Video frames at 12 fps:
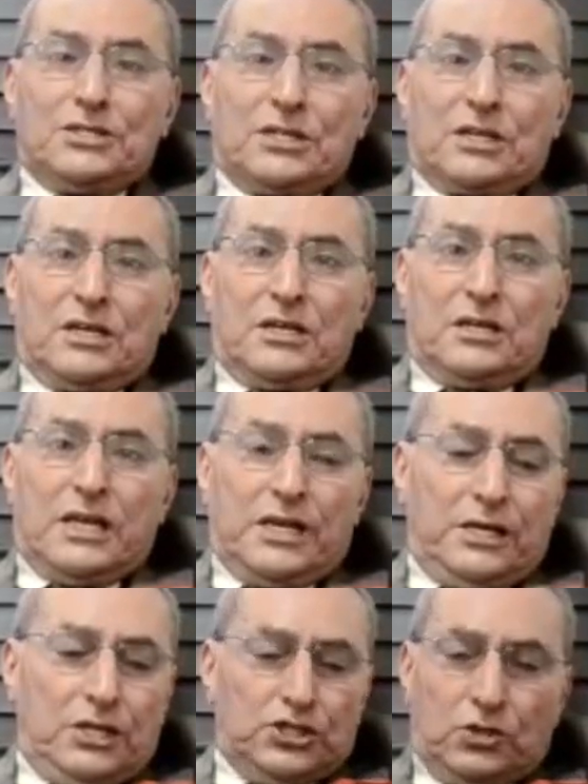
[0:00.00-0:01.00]
الله
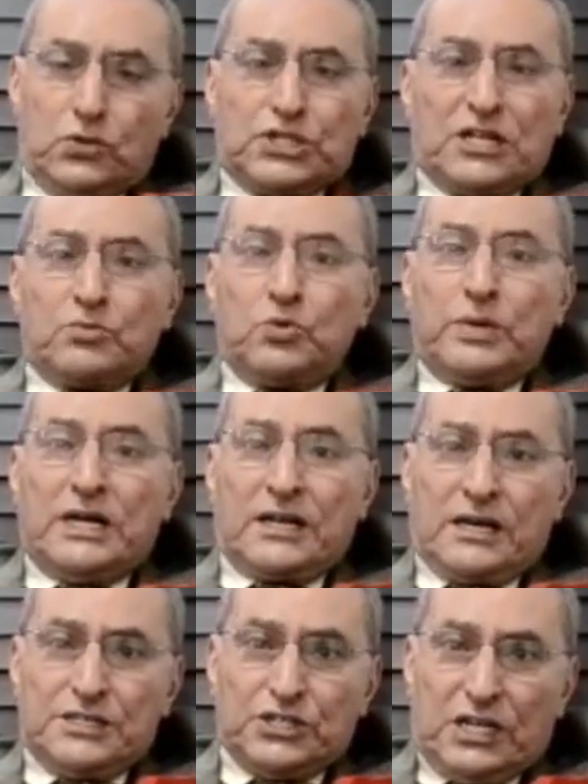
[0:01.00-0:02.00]
يجعلو شهر
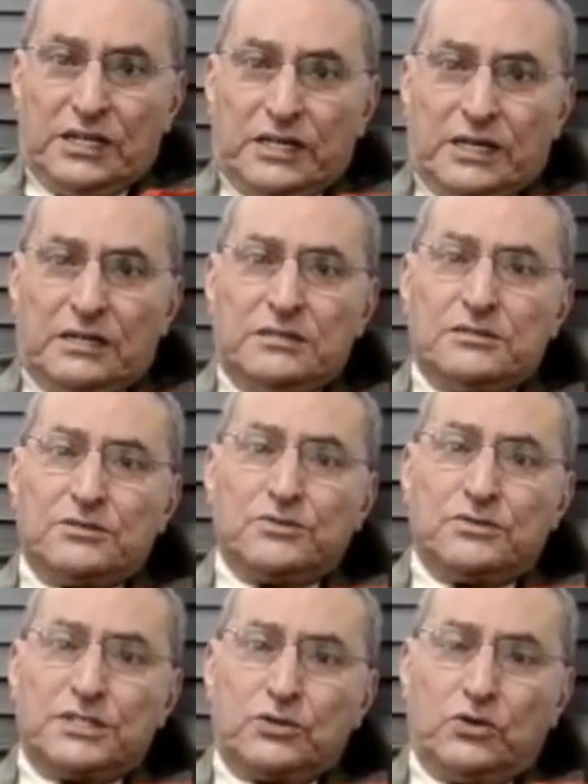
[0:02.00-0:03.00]
مبارك ان شاء الله
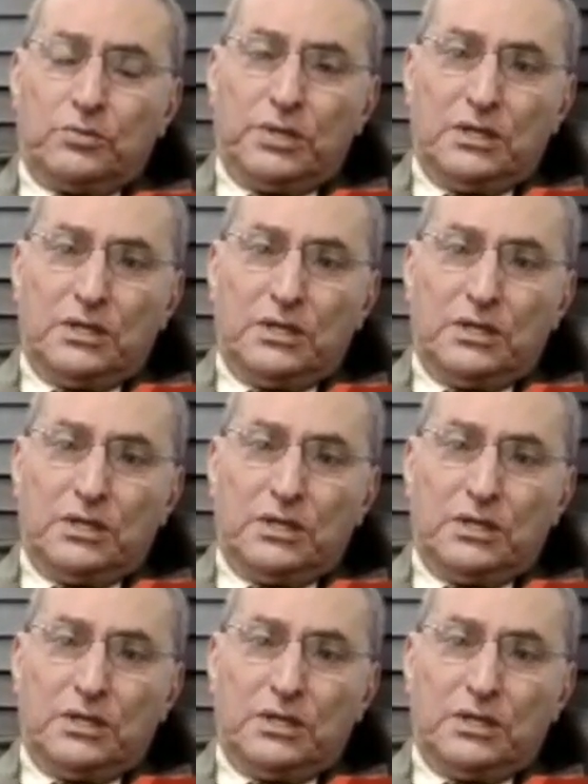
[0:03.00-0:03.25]
ويدخل